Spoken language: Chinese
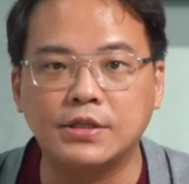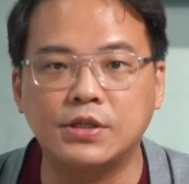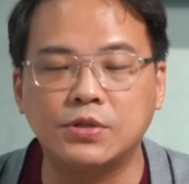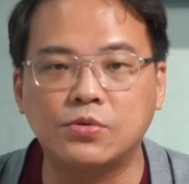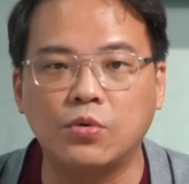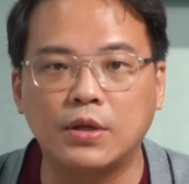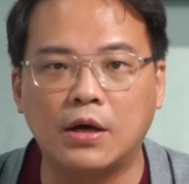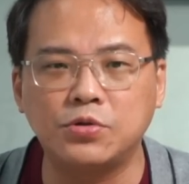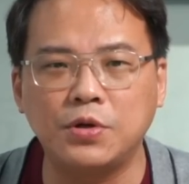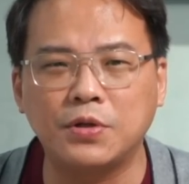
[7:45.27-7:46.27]
是做
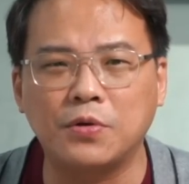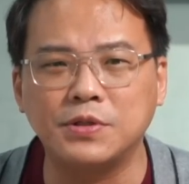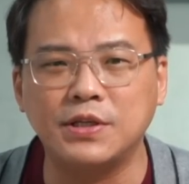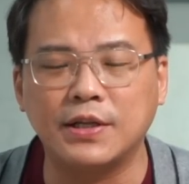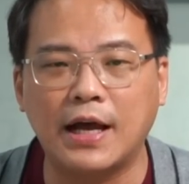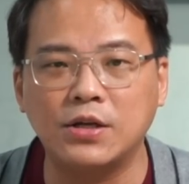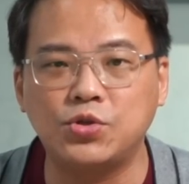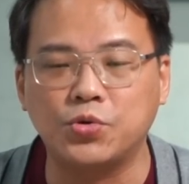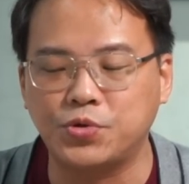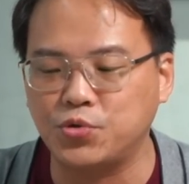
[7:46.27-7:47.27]
到去年同期的大概
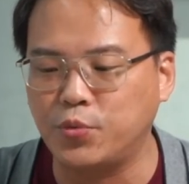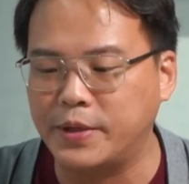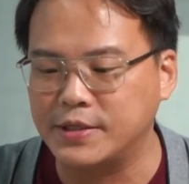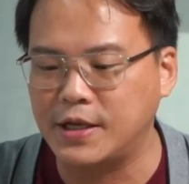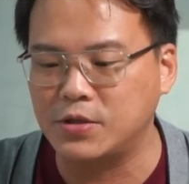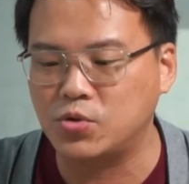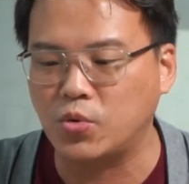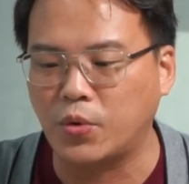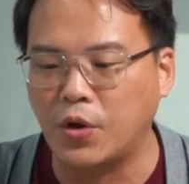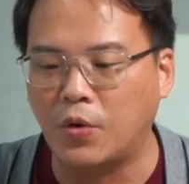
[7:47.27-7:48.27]
九十五 percent
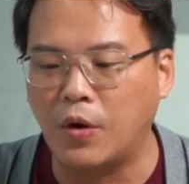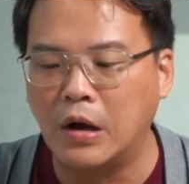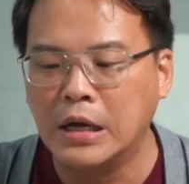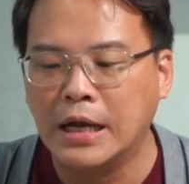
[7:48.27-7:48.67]
左右啊。